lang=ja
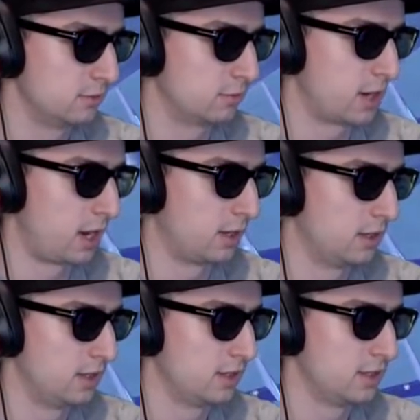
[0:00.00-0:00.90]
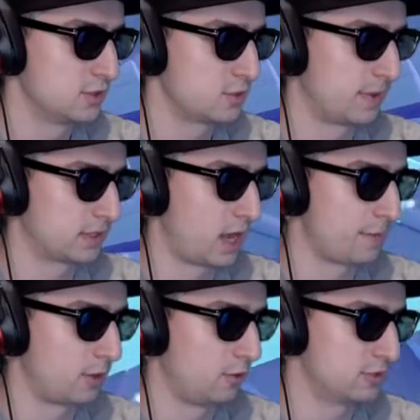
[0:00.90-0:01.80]
ほら、ちょ待ってや
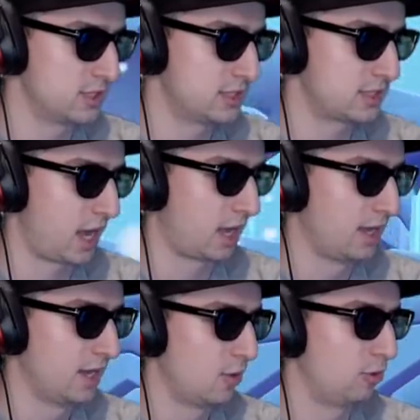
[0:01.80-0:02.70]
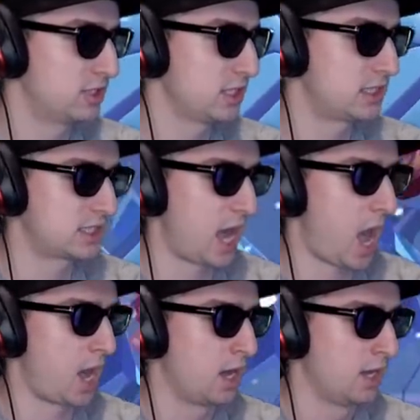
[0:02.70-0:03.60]
めろ。落ち着け。落ち着け
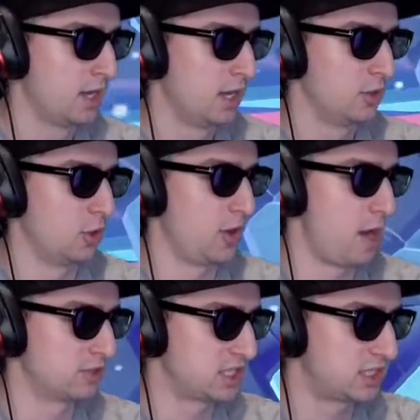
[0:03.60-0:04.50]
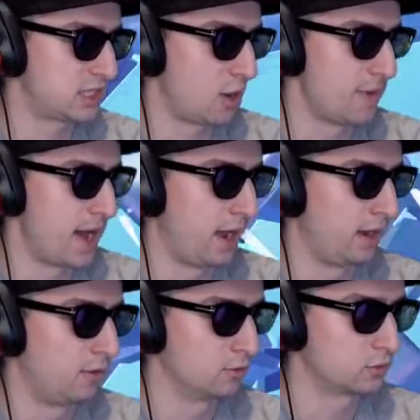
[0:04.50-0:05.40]
ノーワン落ち着け、お前。
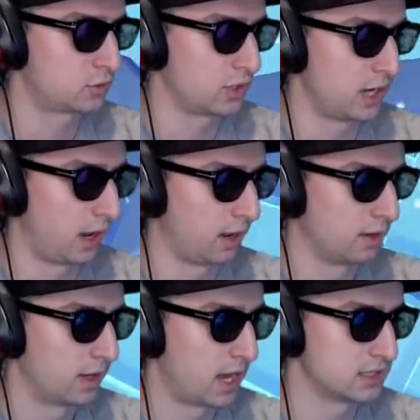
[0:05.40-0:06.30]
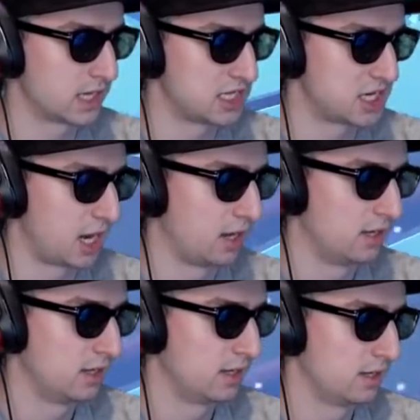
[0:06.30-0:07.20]
本当に。犯罪者。
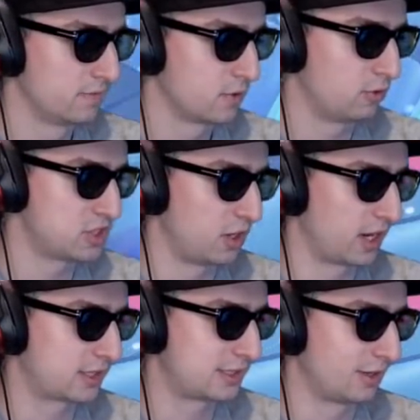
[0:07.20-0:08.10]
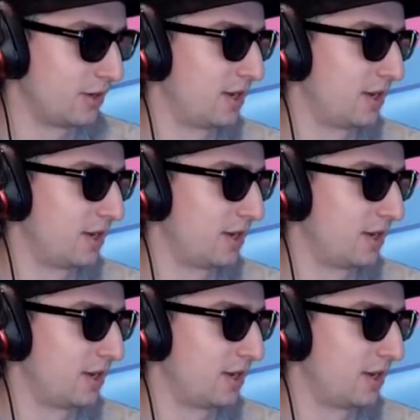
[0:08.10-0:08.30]
落ちろ。あ、くそ。